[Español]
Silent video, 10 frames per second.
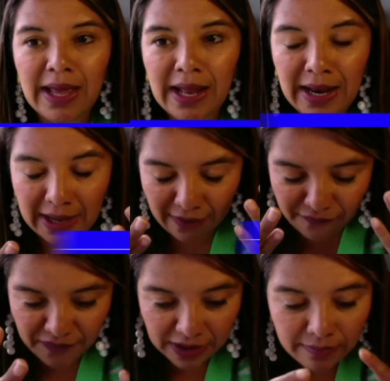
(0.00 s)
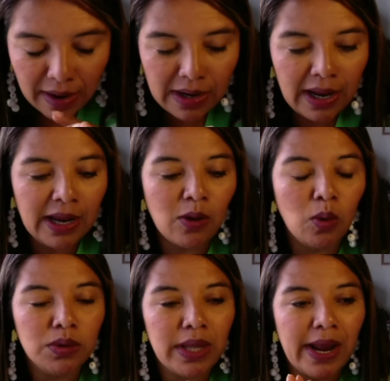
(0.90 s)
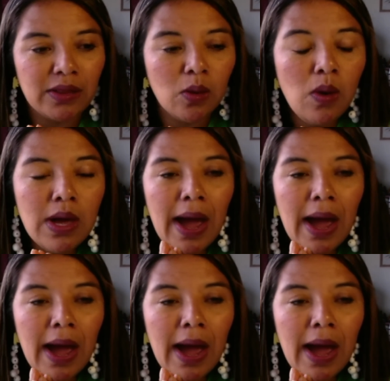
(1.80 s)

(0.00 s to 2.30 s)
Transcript: la, que firma el, contrato,